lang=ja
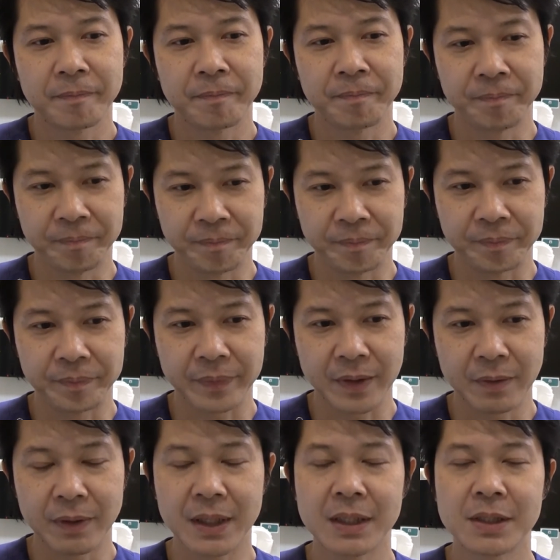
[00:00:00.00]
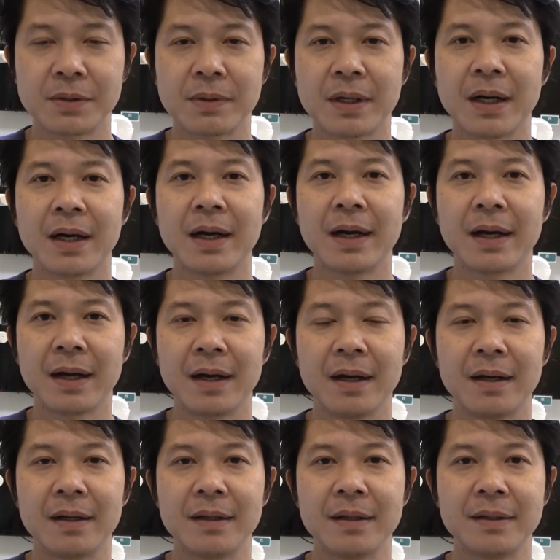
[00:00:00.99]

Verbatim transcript: うん私の考えが